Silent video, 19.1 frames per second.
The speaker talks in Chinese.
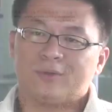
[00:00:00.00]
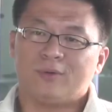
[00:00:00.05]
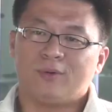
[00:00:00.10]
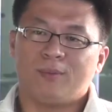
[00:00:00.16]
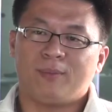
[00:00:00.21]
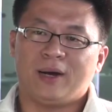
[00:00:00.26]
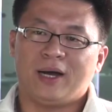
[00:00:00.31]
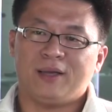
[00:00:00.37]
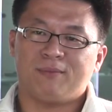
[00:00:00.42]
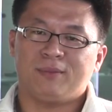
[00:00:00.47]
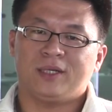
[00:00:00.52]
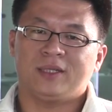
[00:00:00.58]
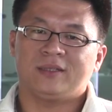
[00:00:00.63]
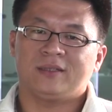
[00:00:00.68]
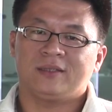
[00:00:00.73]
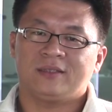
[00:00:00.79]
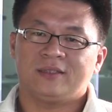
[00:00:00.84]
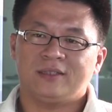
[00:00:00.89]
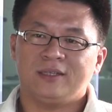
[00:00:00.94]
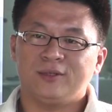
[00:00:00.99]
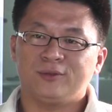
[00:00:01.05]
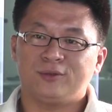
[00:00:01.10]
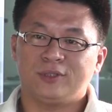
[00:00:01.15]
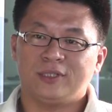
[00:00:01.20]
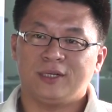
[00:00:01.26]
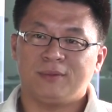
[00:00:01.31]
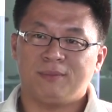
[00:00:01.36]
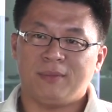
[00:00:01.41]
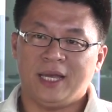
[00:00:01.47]
我把你们社
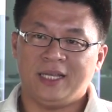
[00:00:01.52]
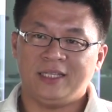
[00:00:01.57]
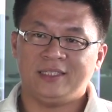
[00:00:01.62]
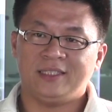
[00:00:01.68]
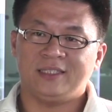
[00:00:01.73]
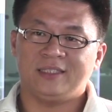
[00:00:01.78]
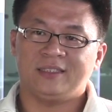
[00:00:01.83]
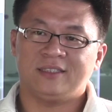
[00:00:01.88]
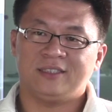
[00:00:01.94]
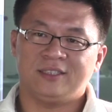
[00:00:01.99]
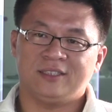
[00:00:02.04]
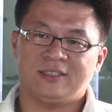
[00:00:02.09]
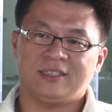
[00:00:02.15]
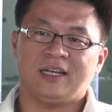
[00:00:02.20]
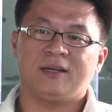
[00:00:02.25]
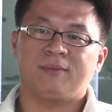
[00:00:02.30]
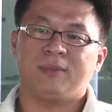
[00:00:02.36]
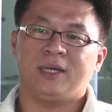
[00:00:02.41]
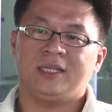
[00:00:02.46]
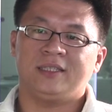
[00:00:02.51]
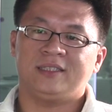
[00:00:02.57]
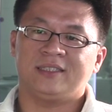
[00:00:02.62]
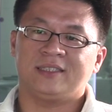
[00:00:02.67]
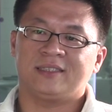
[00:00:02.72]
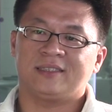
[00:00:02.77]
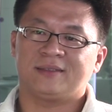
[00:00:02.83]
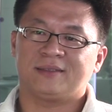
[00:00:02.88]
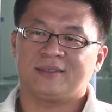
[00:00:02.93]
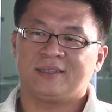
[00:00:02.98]
区的美景，慈善的美景，
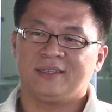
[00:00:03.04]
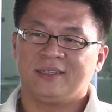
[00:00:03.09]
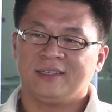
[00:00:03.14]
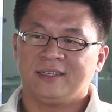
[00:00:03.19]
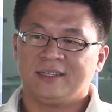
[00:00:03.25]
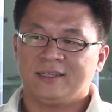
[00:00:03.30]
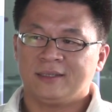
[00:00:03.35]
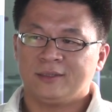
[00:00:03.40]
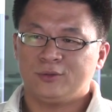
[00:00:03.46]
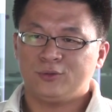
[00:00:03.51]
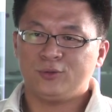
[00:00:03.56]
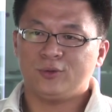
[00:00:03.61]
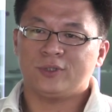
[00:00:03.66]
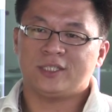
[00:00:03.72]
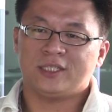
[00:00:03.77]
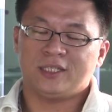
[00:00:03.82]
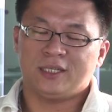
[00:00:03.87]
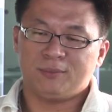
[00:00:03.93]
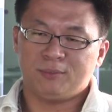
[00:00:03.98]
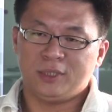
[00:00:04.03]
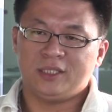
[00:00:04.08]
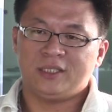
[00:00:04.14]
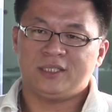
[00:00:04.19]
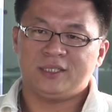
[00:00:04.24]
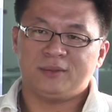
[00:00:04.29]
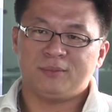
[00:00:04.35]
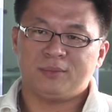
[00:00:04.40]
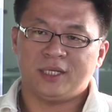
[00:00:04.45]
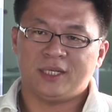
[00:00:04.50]
做成了明
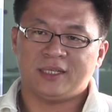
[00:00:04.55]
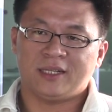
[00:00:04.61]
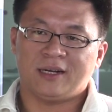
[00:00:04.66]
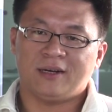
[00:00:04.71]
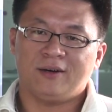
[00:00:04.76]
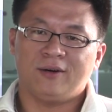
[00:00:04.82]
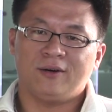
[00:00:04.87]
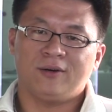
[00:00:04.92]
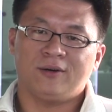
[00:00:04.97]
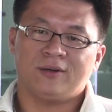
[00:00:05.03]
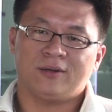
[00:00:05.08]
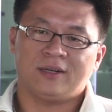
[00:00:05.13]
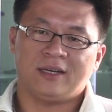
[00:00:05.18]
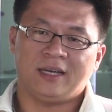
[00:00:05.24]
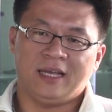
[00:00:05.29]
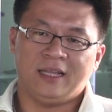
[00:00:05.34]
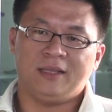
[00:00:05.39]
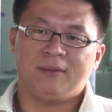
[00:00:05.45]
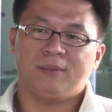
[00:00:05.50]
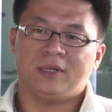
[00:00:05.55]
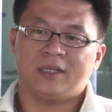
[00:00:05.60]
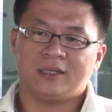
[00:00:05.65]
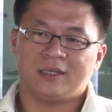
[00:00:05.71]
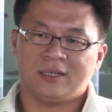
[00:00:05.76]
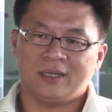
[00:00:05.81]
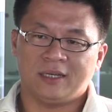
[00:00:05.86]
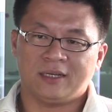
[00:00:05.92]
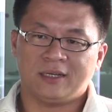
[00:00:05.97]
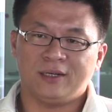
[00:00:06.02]
信片，然后给你们，
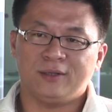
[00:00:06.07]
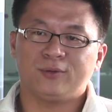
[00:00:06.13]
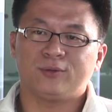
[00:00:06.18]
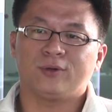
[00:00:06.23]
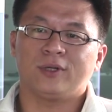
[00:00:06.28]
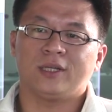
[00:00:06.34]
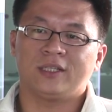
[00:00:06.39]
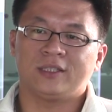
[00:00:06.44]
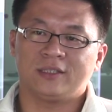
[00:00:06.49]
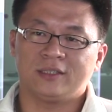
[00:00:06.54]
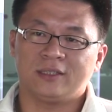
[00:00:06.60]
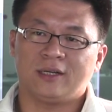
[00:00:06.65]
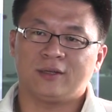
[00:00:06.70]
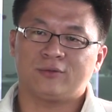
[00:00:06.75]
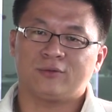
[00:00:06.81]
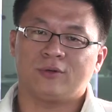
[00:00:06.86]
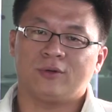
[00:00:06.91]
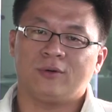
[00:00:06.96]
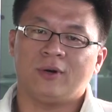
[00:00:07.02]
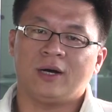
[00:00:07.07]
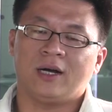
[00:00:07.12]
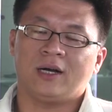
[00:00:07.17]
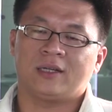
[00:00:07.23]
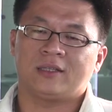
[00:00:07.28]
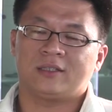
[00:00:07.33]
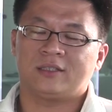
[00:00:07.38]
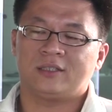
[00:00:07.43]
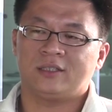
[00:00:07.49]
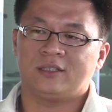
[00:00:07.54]
给更多人知道，说哇，
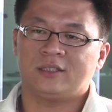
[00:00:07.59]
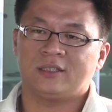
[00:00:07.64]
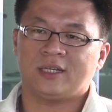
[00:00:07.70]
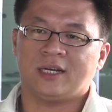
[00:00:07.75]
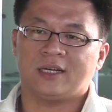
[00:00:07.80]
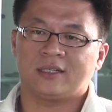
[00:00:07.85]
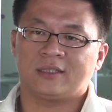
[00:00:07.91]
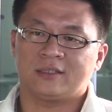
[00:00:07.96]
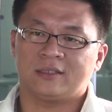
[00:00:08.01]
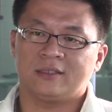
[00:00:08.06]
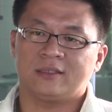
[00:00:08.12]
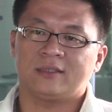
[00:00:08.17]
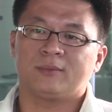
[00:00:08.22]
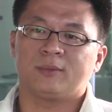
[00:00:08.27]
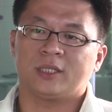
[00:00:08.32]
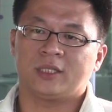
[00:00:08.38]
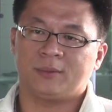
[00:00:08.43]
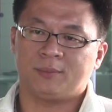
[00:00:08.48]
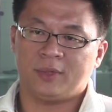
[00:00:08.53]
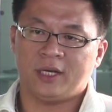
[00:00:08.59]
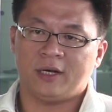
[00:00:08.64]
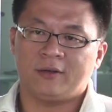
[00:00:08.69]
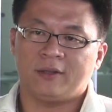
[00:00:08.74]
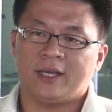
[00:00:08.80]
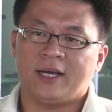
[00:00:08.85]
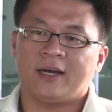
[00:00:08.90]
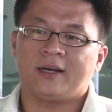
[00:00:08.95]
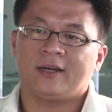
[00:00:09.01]
慈善是这么的漂亮。